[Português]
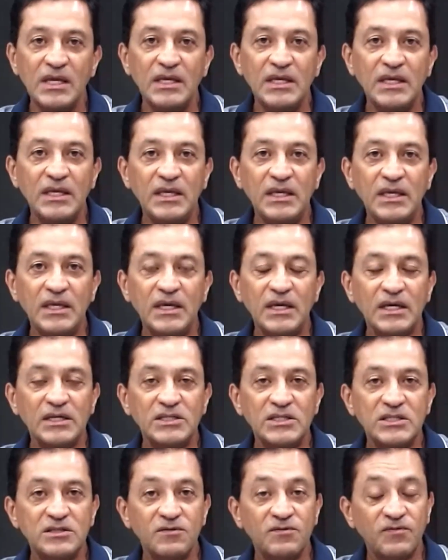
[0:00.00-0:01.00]
e a
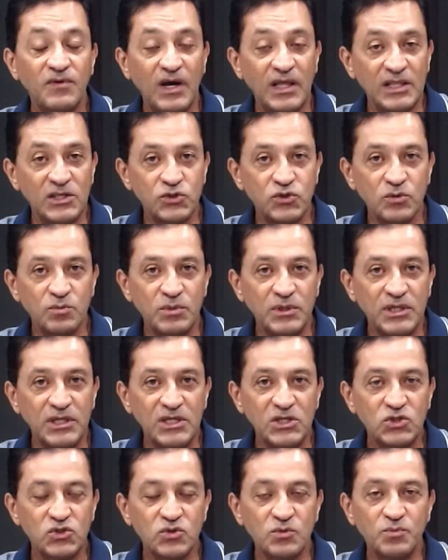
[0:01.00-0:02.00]
gente fala sobre
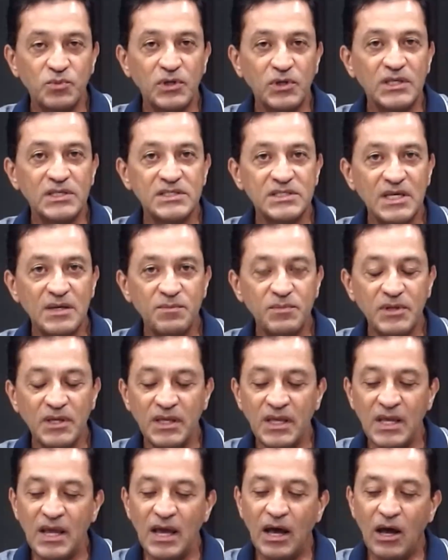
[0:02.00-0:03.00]
isso, porque
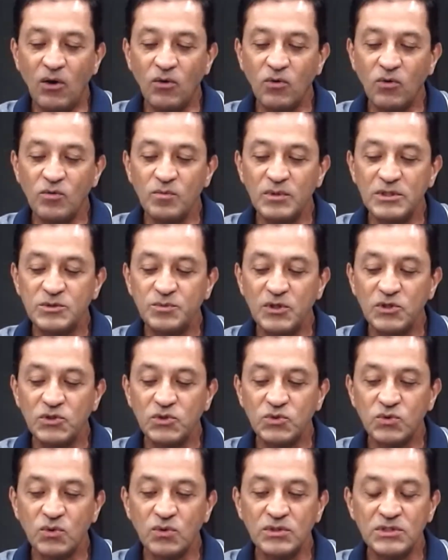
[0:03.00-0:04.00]
sempre algumas
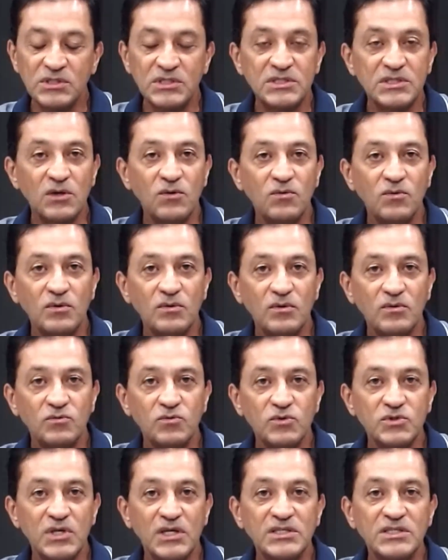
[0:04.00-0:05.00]
pessoas estão
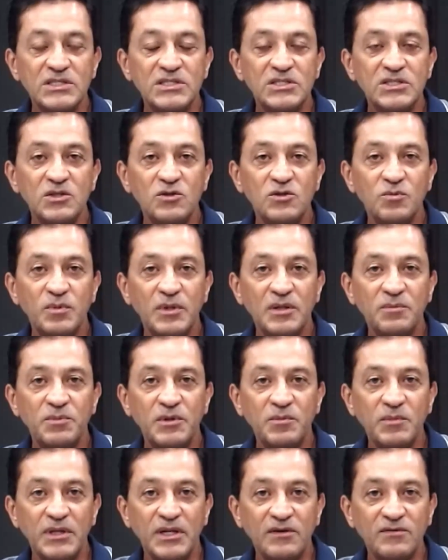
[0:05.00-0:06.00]
nos assistindo pela
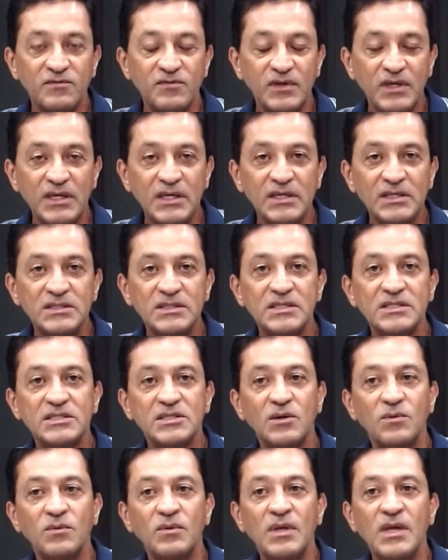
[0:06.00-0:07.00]
primeira vez,
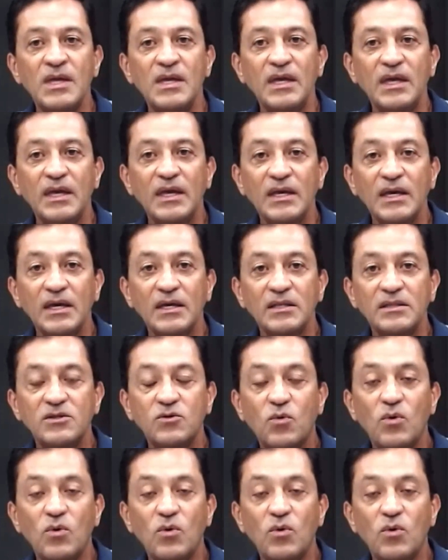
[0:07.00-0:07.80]
estão é,